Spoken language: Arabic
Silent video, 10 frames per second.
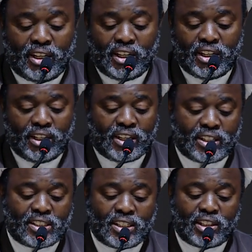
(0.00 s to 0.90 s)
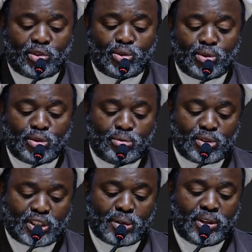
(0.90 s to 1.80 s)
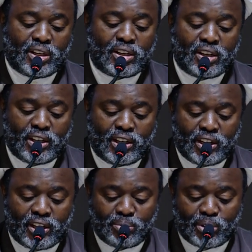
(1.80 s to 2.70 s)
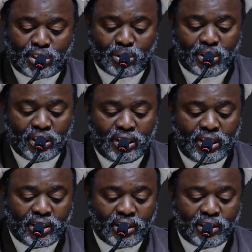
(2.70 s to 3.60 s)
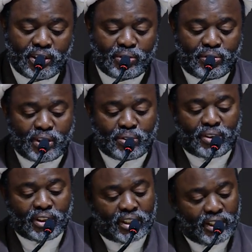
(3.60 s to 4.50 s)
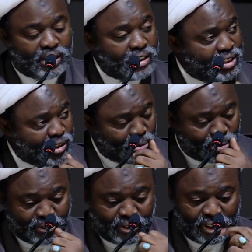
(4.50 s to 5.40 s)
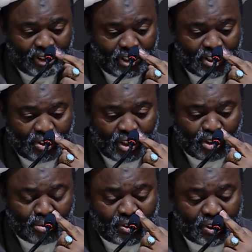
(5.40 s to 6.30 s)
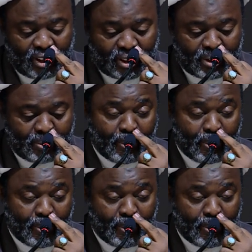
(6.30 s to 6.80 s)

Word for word: انعكاسات مجتمع مجتمعية في أفريقيا جنوب, أفريقيا جنوب الصحراء